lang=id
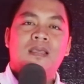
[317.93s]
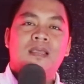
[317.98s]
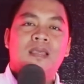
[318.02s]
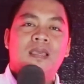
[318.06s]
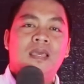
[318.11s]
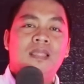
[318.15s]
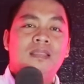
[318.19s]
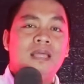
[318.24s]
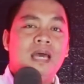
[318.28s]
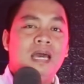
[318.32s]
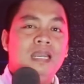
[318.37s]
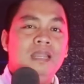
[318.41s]

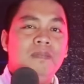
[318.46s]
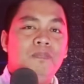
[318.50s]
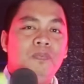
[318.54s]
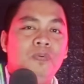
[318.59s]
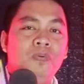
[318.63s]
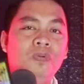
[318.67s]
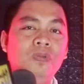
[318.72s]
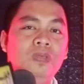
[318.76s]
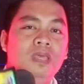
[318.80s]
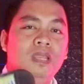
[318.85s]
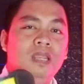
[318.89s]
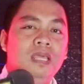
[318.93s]
Oke, tak
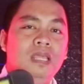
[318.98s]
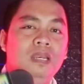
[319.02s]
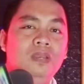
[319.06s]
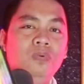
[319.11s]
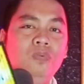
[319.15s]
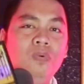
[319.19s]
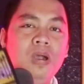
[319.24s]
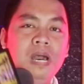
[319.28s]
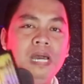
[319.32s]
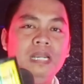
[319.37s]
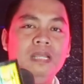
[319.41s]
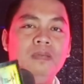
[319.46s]
dipungkiri
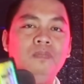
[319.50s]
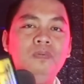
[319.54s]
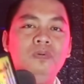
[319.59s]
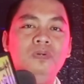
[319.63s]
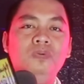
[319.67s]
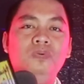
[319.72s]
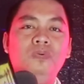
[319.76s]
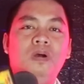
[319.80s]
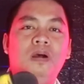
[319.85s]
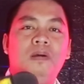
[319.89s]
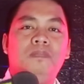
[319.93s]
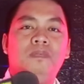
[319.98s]

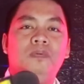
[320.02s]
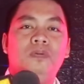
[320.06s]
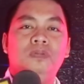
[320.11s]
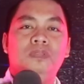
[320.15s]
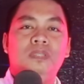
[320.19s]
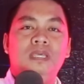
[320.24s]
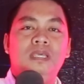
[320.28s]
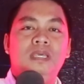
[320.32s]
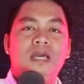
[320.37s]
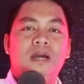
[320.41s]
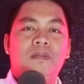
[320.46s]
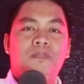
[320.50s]

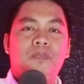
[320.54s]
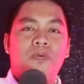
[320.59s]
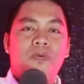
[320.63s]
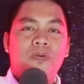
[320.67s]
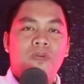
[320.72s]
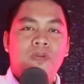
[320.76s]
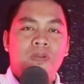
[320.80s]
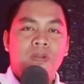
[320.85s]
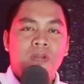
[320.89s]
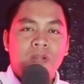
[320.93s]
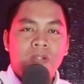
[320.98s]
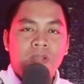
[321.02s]
2023
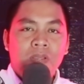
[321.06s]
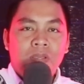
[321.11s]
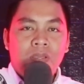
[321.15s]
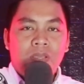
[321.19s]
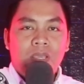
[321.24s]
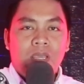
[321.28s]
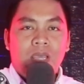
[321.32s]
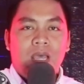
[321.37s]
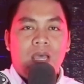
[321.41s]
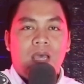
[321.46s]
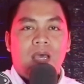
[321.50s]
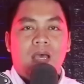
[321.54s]
pun
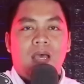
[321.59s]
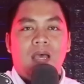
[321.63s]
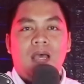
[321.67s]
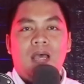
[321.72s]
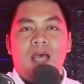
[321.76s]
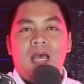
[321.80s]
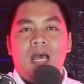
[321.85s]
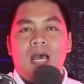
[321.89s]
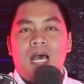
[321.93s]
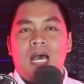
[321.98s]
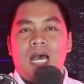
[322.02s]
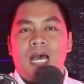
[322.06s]
ya
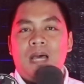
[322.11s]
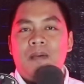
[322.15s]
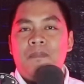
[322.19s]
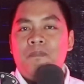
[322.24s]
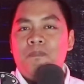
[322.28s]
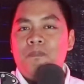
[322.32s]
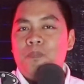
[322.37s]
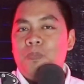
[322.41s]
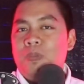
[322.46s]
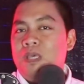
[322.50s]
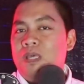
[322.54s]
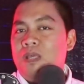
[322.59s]

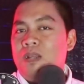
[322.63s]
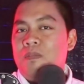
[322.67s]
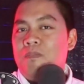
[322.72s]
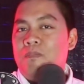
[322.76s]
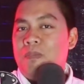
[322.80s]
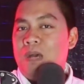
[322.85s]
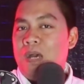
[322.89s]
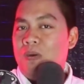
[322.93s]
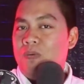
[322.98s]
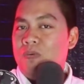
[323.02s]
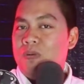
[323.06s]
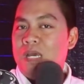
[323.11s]
hampir
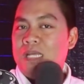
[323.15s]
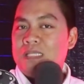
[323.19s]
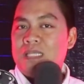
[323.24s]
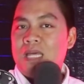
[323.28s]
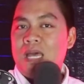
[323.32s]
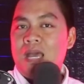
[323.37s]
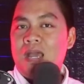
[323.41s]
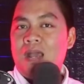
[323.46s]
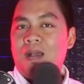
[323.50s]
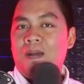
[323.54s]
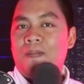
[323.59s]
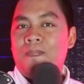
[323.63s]
mau
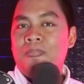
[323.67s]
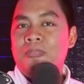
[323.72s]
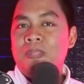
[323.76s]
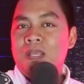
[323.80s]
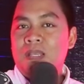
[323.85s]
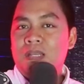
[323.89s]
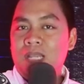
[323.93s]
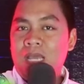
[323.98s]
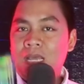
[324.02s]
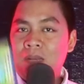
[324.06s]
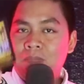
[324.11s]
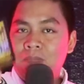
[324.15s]
datang.
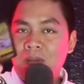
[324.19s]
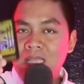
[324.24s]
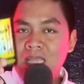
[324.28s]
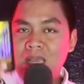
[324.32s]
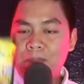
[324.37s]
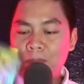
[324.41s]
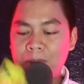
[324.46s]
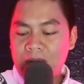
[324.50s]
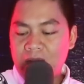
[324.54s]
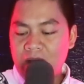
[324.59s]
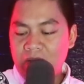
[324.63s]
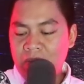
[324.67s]
Dan
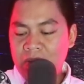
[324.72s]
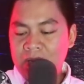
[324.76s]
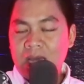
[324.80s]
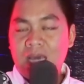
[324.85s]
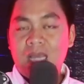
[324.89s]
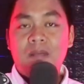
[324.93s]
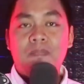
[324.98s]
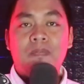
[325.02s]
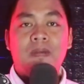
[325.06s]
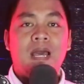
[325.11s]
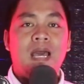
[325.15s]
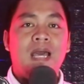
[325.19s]
banyak para fan
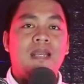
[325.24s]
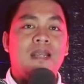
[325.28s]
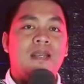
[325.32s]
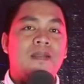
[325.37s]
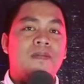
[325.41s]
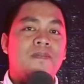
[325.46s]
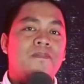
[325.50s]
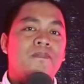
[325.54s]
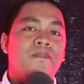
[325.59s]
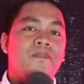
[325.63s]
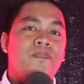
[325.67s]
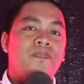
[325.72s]
harapkan
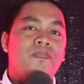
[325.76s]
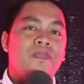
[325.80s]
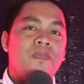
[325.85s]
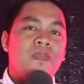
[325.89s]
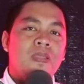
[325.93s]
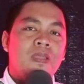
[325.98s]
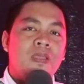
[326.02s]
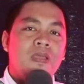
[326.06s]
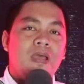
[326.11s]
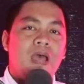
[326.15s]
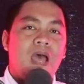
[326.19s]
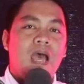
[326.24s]

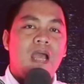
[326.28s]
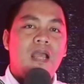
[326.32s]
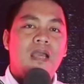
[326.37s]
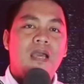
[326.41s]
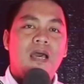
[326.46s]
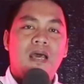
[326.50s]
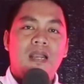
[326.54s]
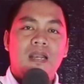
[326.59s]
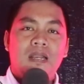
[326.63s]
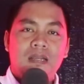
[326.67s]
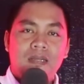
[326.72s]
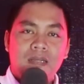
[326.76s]

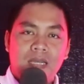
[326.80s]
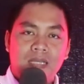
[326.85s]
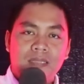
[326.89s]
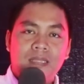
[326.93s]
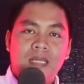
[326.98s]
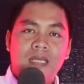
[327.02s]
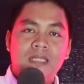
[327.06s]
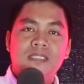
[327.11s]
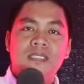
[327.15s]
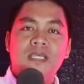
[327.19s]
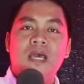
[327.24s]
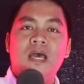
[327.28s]
agar
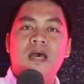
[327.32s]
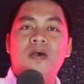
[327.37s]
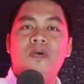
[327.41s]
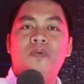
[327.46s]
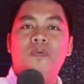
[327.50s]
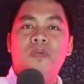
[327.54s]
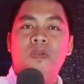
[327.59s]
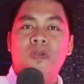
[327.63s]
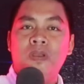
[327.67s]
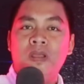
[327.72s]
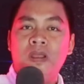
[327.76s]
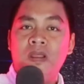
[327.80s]
Natasha,
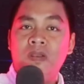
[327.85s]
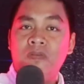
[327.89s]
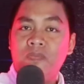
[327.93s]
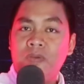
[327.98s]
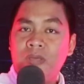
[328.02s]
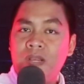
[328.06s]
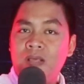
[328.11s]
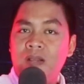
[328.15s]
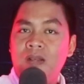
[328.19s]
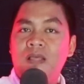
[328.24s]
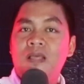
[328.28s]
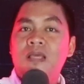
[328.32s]
Wilona, dan
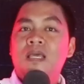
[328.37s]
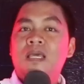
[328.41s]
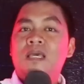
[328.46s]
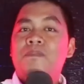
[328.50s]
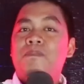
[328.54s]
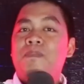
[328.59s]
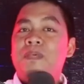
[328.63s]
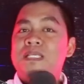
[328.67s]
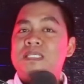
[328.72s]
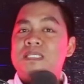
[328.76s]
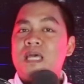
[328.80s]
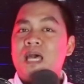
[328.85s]
Ferel
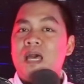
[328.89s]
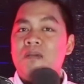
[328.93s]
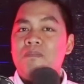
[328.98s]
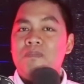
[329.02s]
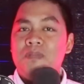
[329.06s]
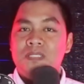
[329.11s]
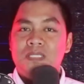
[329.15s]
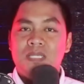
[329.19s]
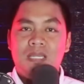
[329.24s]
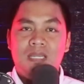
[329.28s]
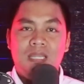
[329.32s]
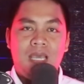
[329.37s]
bisa
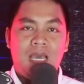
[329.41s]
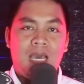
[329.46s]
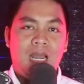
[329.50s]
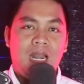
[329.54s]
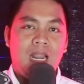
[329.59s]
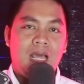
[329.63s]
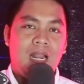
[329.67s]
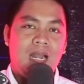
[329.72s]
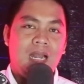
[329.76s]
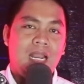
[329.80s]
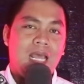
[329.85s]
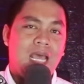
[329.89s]
menjadi
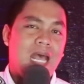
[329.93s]
halal.